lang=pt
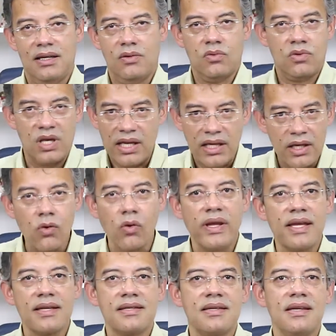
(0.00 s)
o que ele
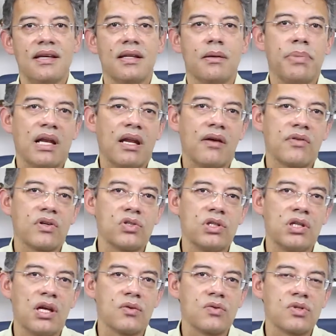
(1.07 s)
conhecia da palavra de
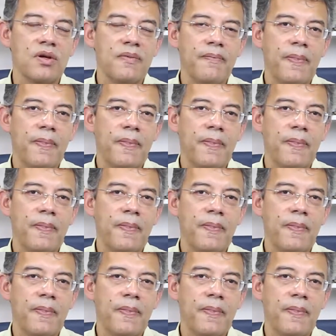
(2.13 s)
Deus.